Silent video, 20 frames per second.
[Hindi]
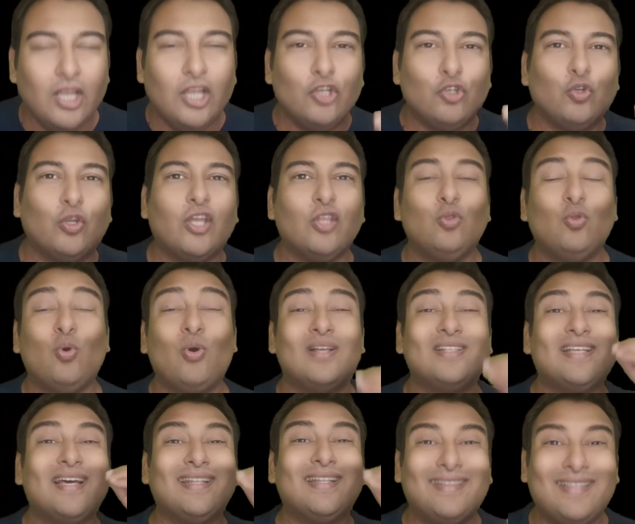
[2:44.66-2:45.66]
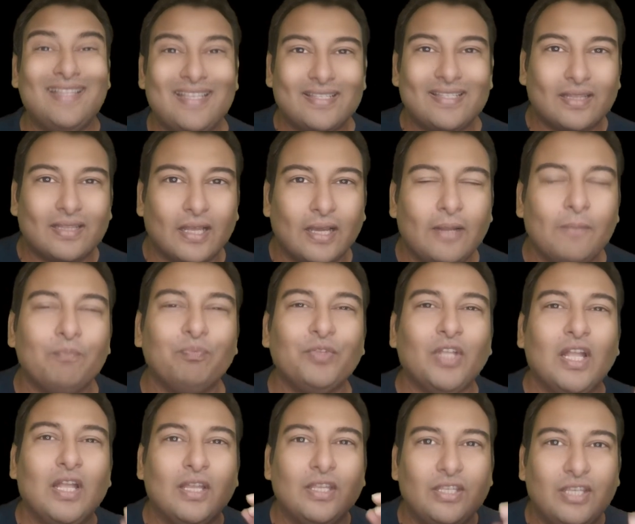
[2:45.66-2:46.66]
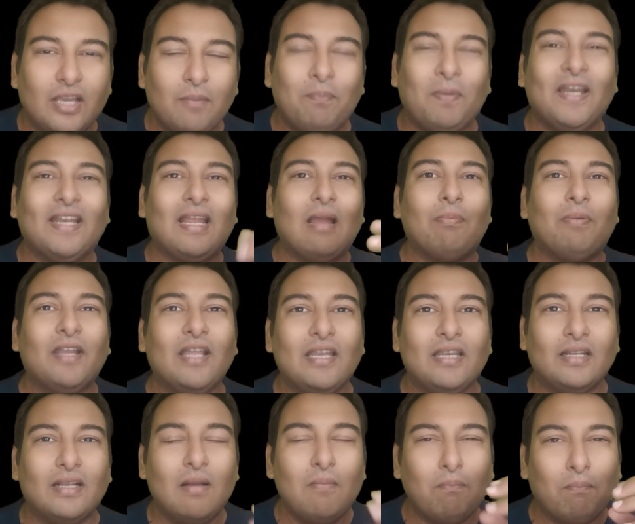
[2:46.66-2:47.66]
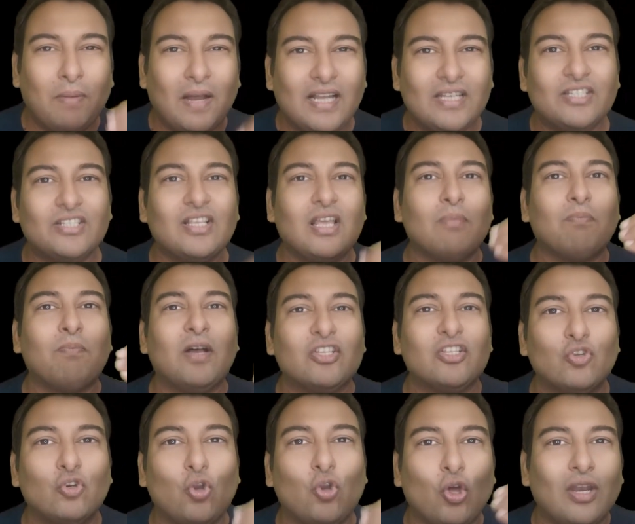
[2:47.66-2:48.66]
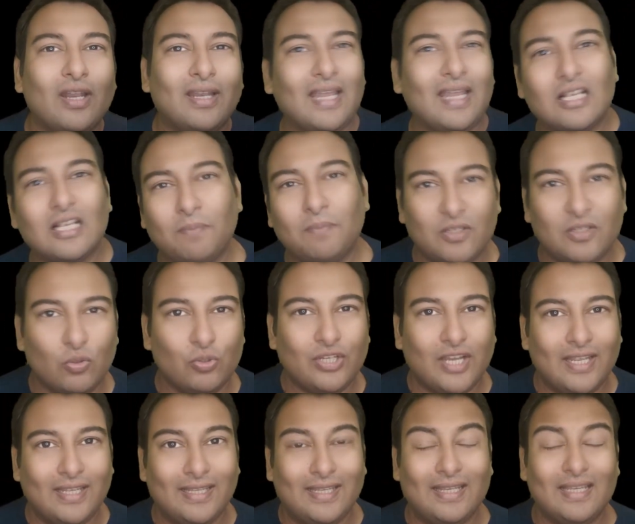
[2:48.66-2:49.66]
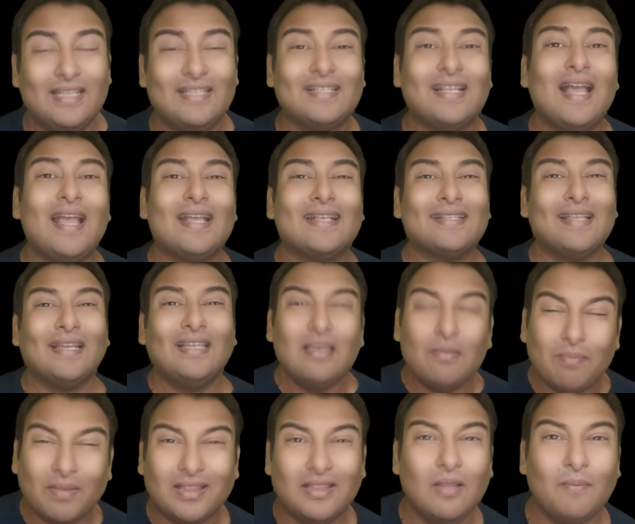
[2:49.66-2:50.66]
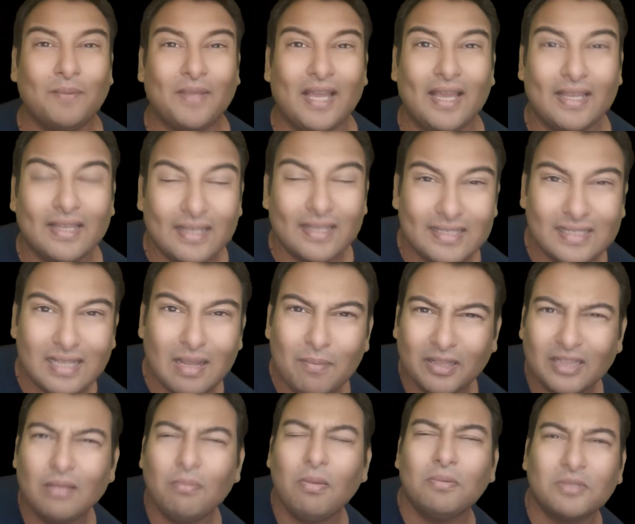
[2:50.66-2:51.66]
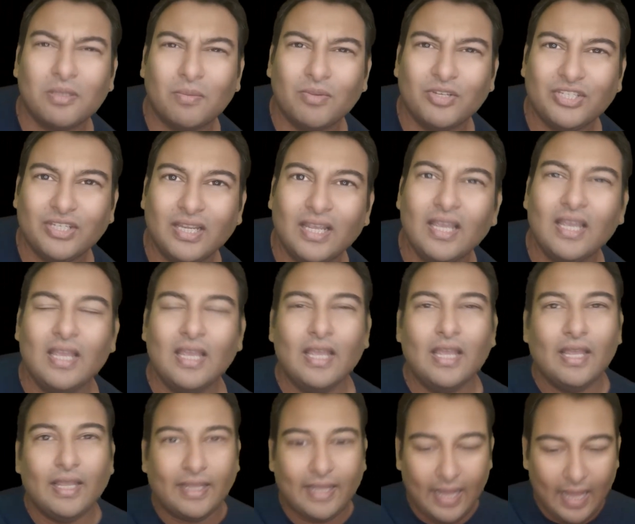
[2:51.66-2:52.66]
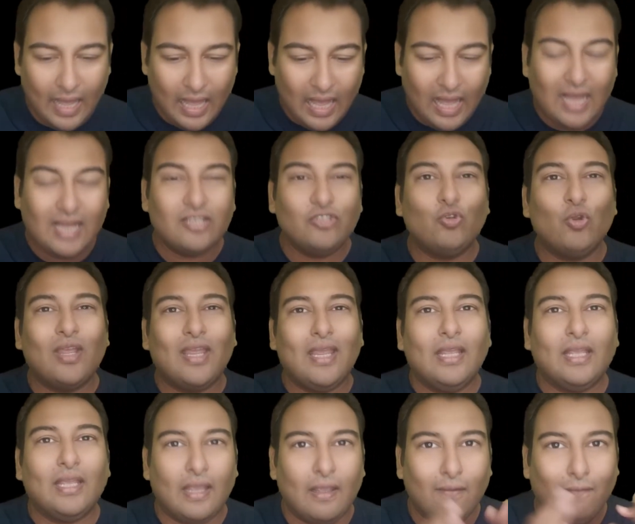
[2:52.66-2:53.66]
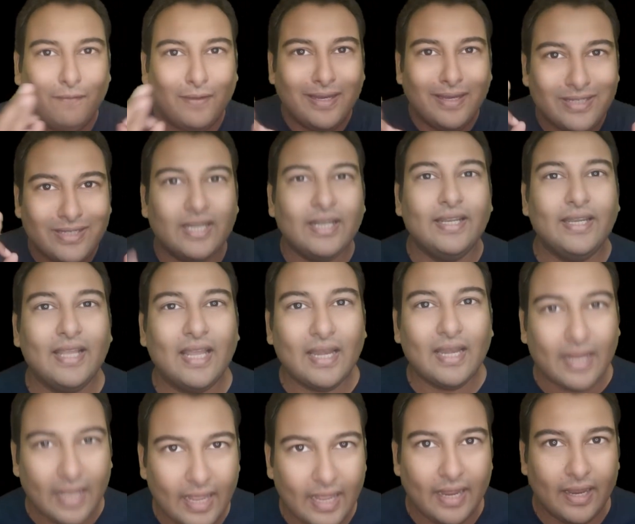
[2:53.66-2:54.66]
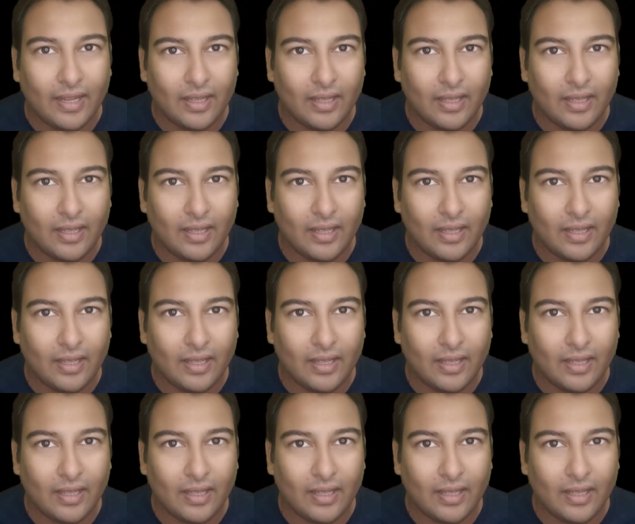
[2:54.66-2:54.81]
जो कि दो हजार तीस तक ये पर कैपिटा इनकम हजार सौ डॉलर के आसपास हो जाएगी इसका एग्जैक्टली exactly मतलब क्या है इसका मतलब आप समझिए कि आज जो एक एवरेज इंडियन है